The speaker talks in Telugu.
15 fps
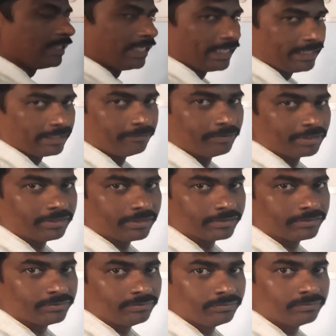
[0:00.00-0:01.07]
అండ్ ఐగన్
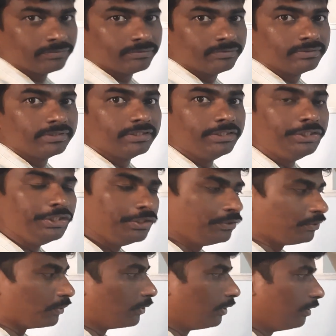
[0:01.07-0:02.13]
వెక్టర్స్
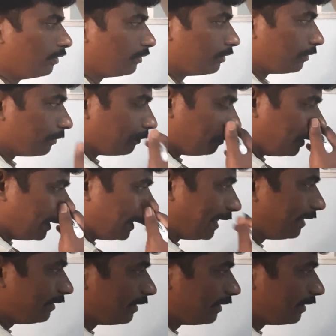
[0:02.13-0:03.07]
దీంట్లో మీరు ఏం